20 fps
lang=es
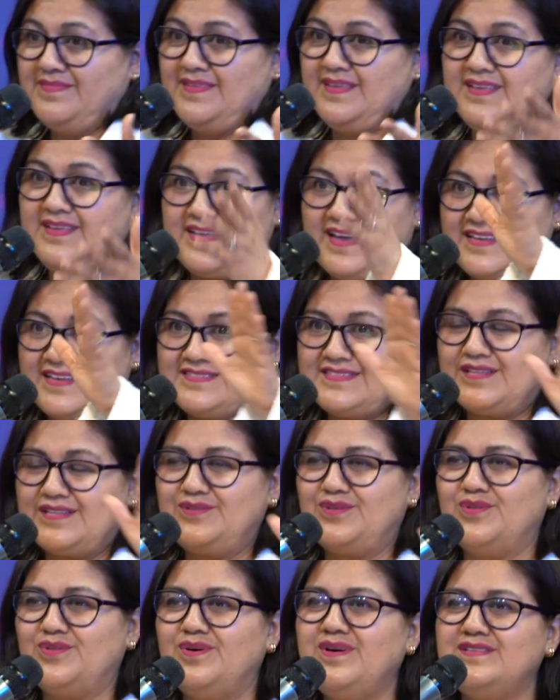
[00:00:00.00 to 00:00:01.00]
ya está
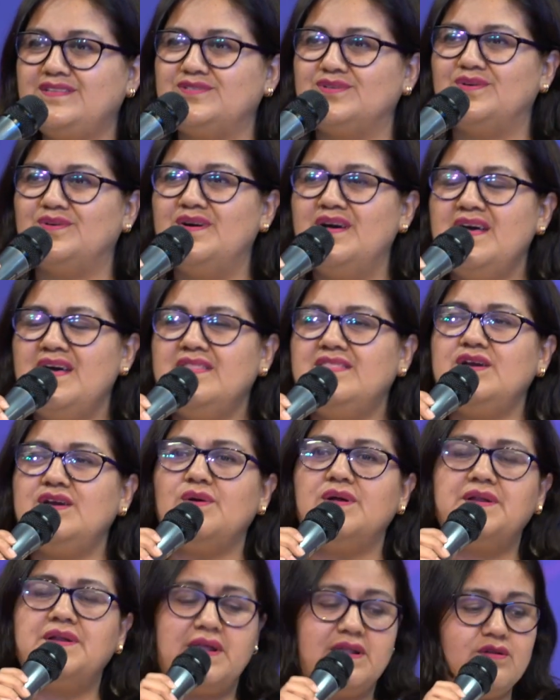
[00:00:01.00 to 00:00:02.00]
todo hecho. Dijo,
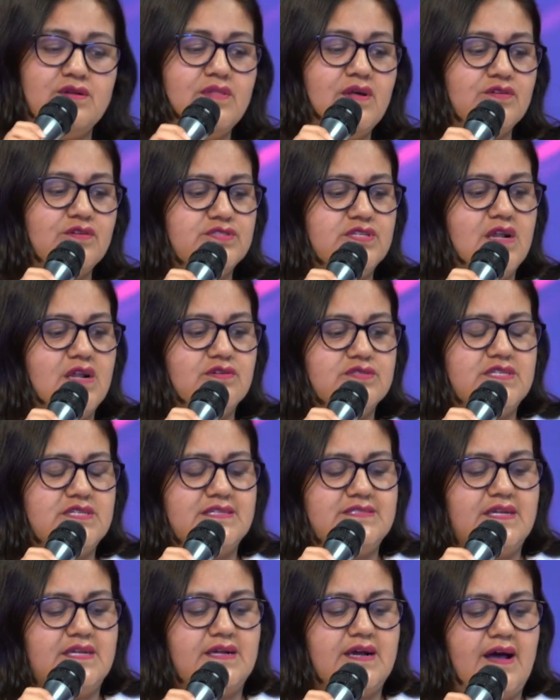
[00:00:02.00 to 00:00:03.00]
el reino de los cielos se ha
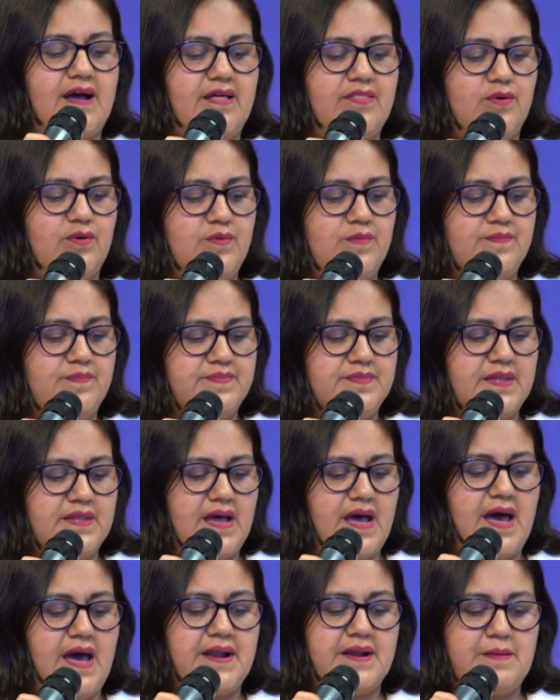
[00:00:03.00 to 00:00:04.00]
acercado,
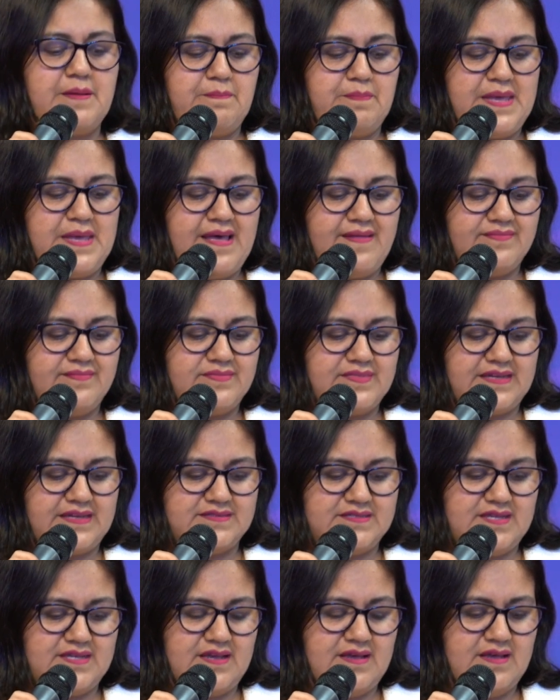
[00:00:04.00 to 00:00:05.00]

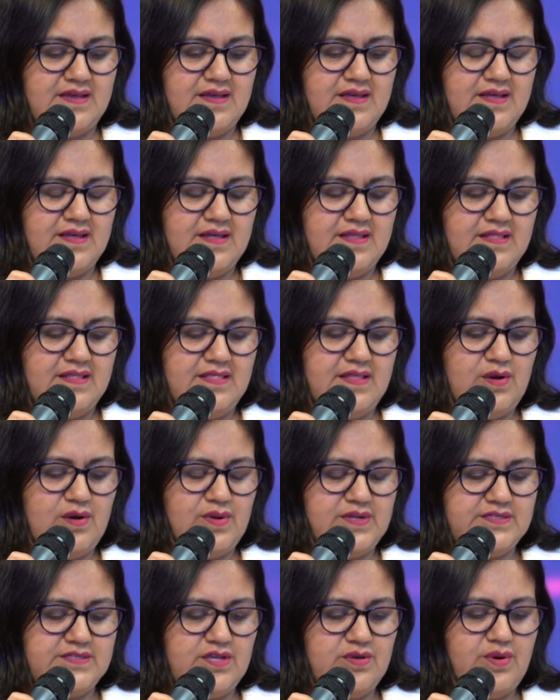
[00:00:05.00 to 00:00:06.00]
arrepiéntase. Dijo
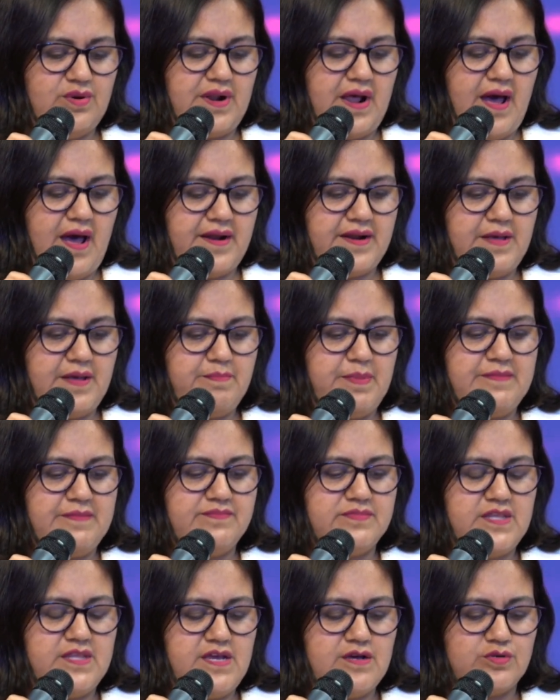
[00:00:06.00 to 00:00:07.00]
el Señor,
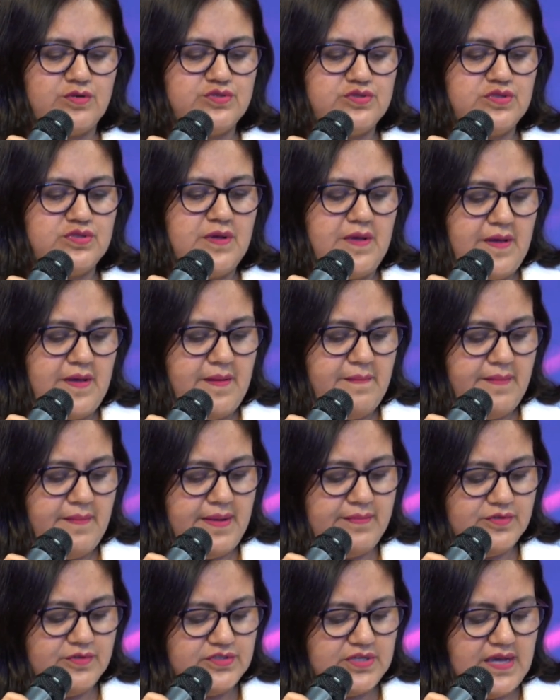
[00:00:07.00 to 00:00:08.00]
arrepentíos.
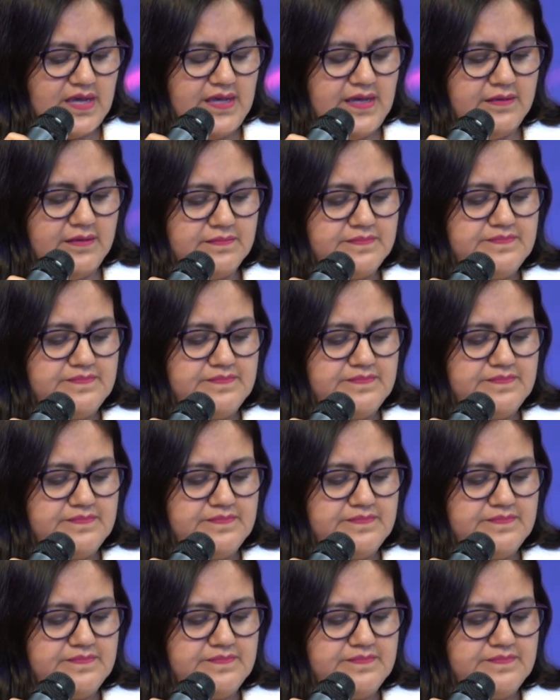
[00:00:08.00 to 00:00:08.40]
Vamos a ir